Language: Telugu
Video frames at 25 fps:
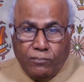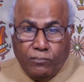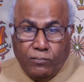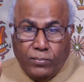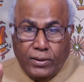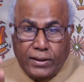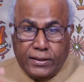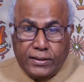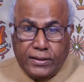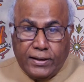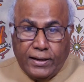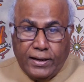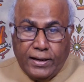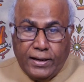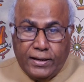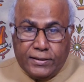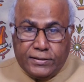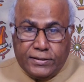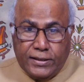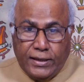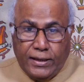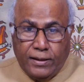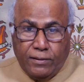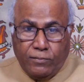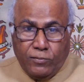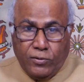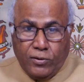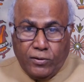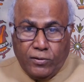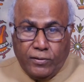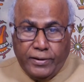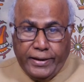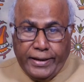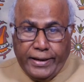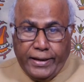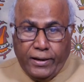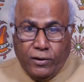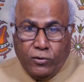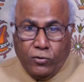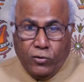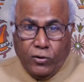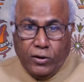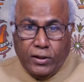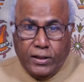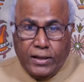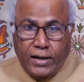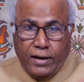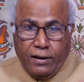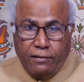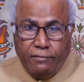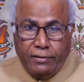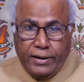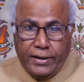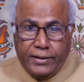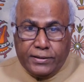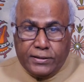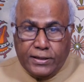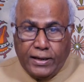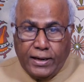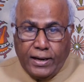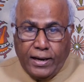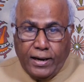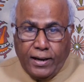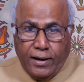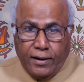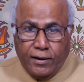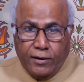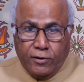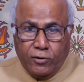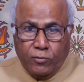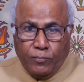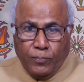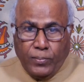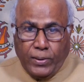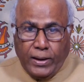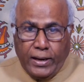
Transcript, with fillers: భద్రాచలంలో ఉండే గోదావరి జలాలను